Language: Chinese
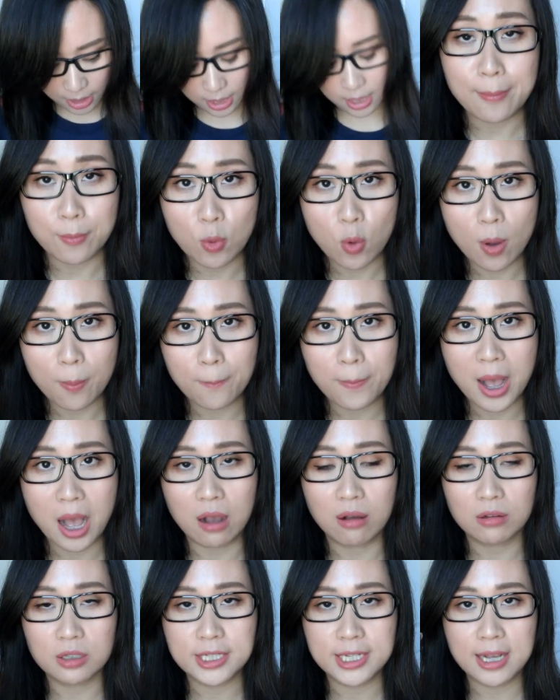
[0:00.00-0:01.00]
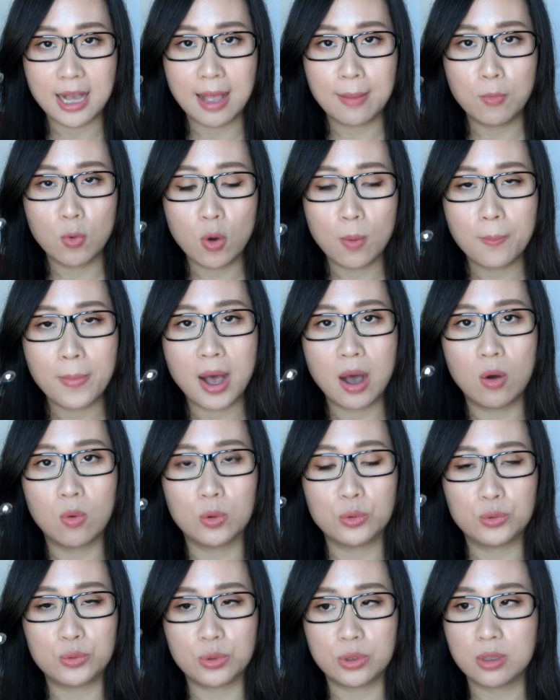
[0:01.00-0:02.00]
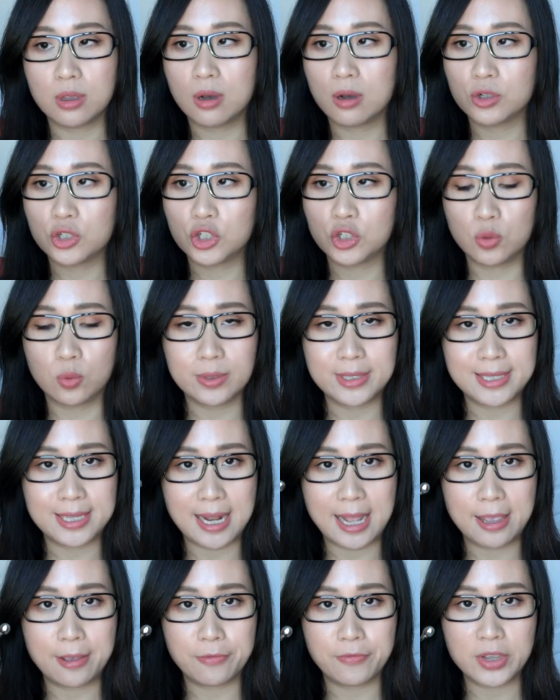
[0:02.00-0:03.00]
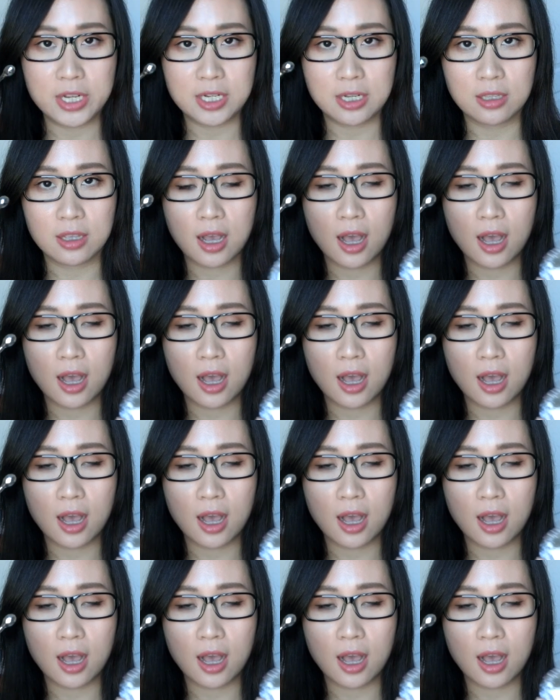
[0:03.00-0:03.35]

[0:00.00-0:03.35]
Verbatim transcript: 按摩棒，这个按摩棒我觉得使用起来也非常的